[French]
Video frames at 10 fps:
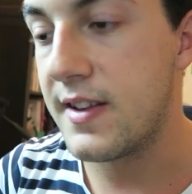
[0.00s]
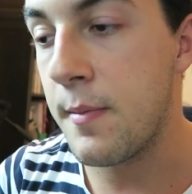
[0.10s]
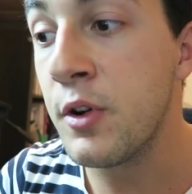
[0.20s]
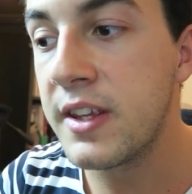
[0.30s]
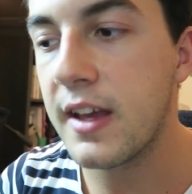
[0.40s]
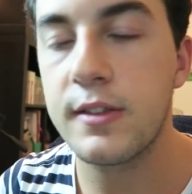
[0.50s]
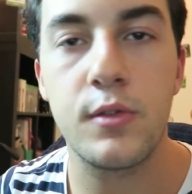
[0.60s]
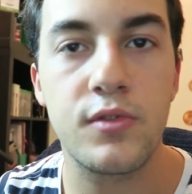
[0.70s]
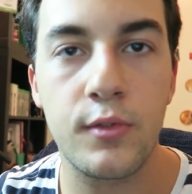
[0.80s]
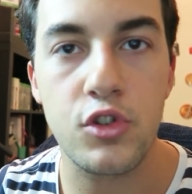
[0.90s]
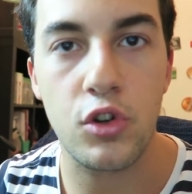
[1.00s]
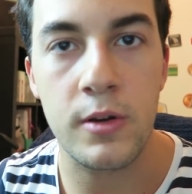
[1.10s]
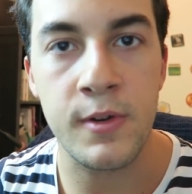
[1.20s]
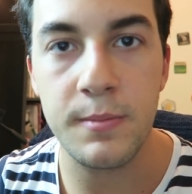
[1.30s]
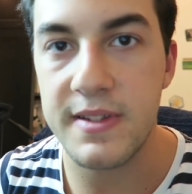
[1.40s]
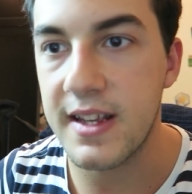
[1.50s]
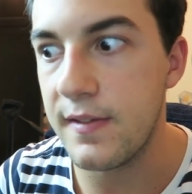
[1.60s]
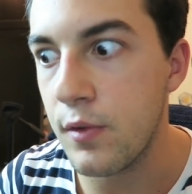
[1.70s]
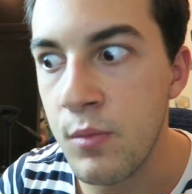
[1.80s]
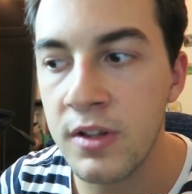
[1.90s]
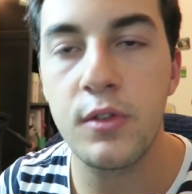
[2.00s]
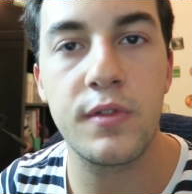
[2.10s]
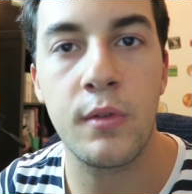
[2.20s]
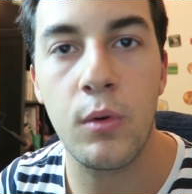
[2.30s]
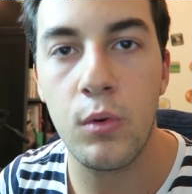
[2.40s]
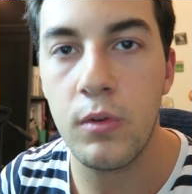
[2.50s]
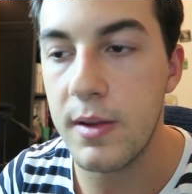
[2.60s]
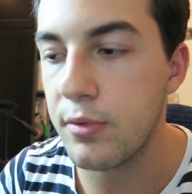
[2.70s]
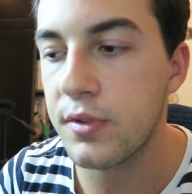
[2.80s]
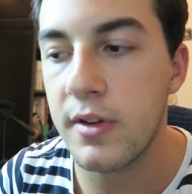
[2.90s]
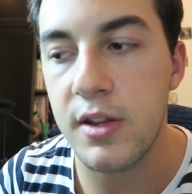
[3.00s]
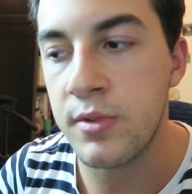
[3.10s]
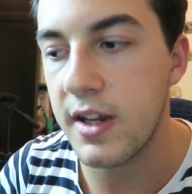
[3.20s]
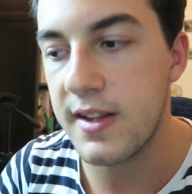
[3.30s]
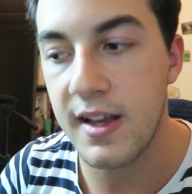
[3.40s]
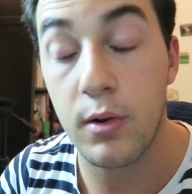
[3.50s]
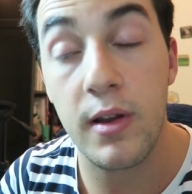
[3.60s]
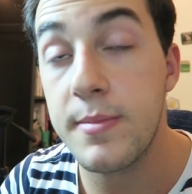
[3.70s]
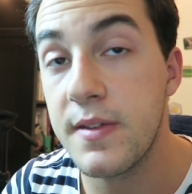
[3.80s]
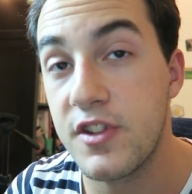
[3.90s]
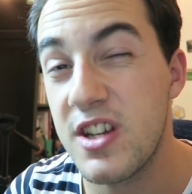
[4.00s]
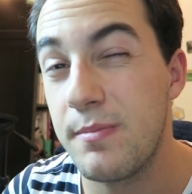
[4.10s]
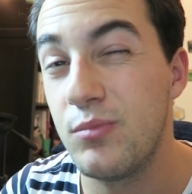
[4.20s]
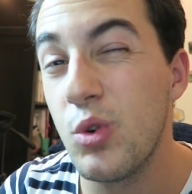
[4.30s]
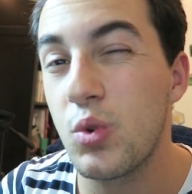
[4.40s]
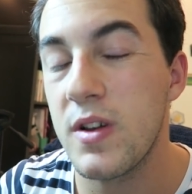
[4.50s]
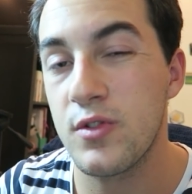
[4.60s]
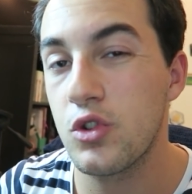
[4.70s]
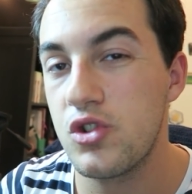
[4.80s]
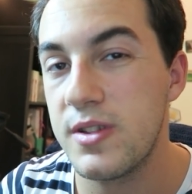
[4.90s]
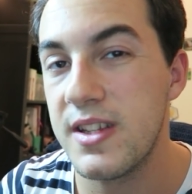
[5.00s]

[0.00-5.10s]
c'est vraiment une carte son que je recommande parce qu'elle vaut moins de 200 euros et pourtant elle est d'une qualité incroyable. Ça fait déjà deux ou trois ans que je